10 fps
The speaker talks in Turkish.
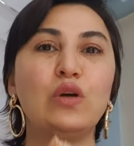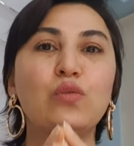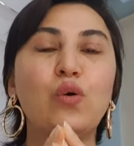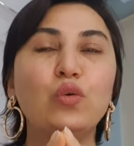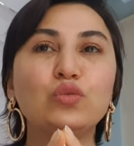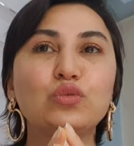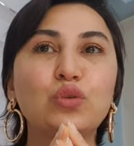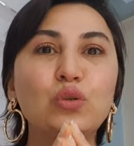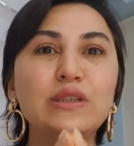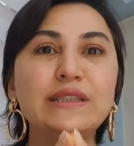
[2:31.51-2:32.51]

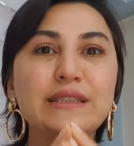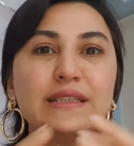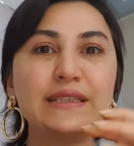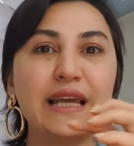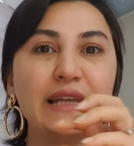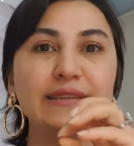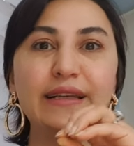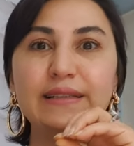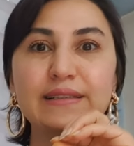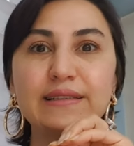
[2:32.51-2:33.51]
kontrolü siz kendi
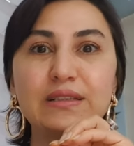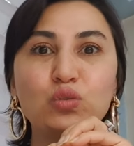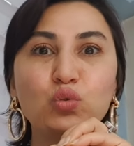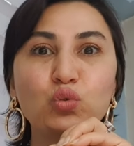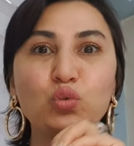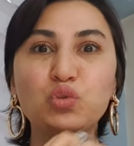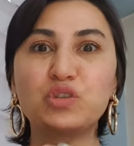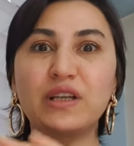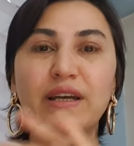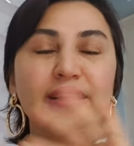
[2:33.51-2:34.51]
elinizde tuttuğunuzda